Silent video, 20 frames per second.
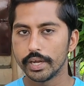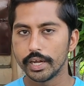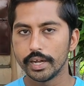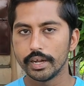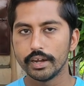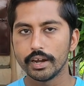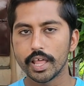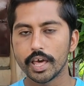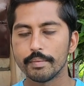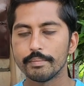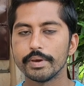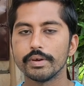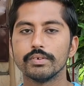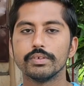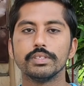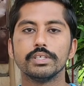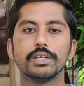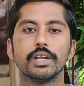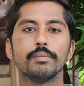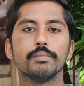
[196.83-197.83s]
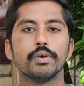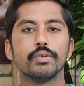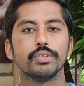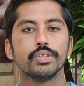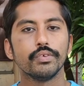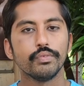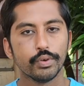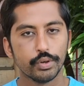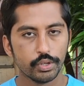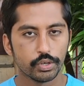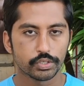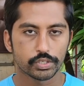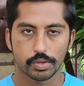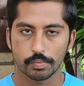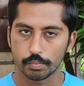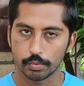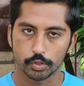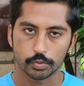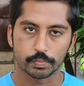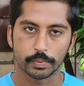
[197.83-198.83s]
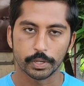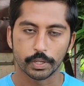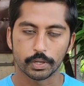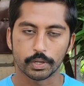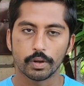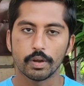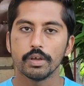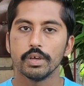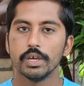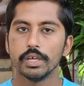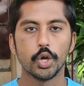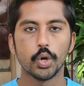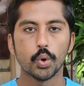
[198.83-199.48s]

எல்லாமே வந்து நம்ம வந்து வீடியோஸா போஸ்ட் பண்ணியிருக்கோம்